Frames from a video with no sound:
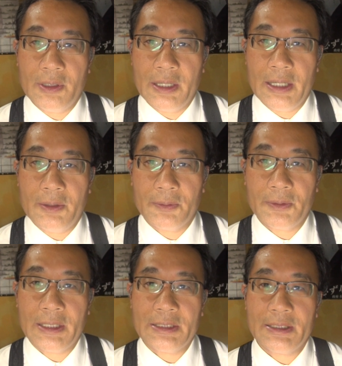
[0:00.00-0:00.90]
えー、お
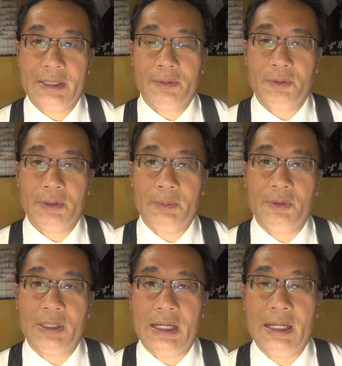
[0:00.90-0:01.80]
問い合わせのような
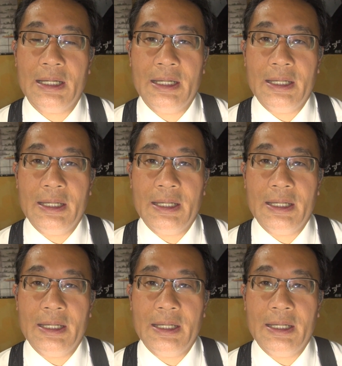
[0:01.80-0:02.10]
ものが、